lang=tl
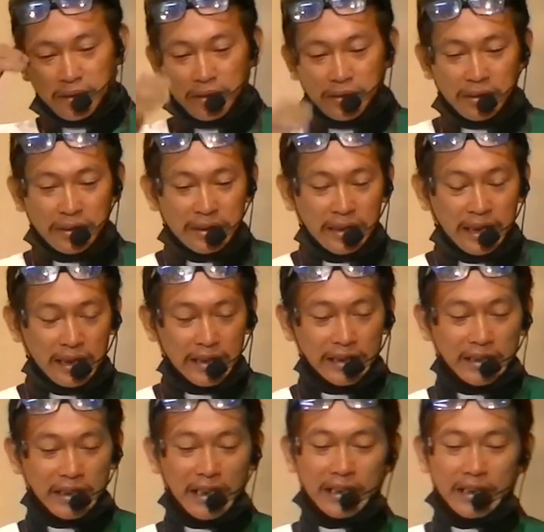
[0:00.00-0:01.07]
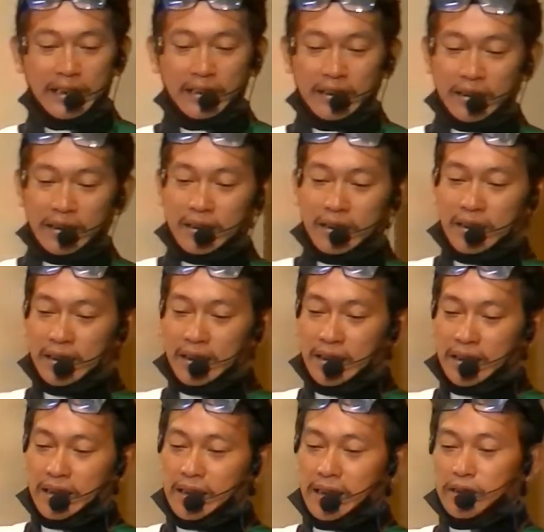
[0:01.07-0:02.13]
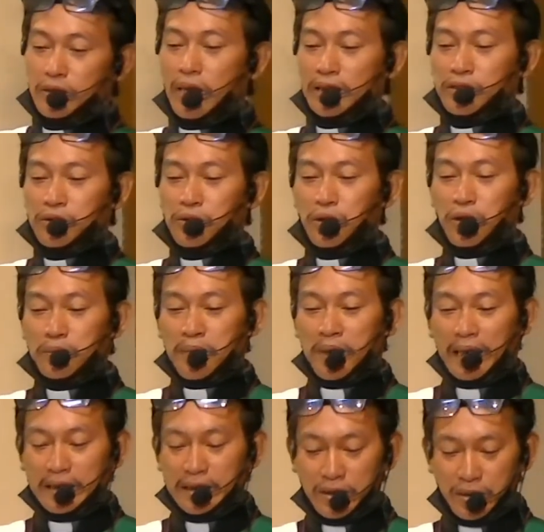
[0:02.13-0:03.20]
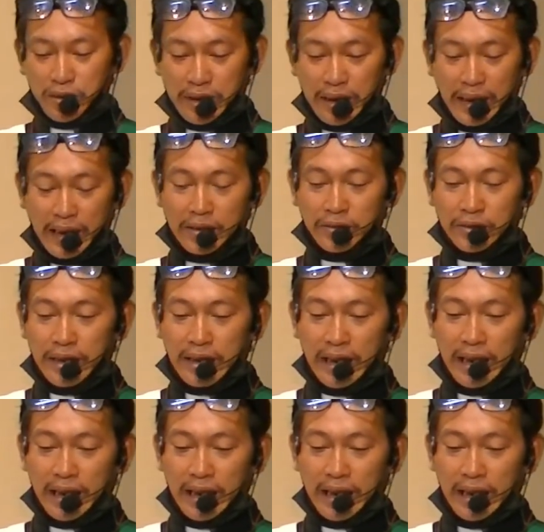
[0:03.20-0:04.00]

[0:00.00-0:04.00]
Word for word: diri sa ikaduhang sugo mga igsoon nagaingon diri.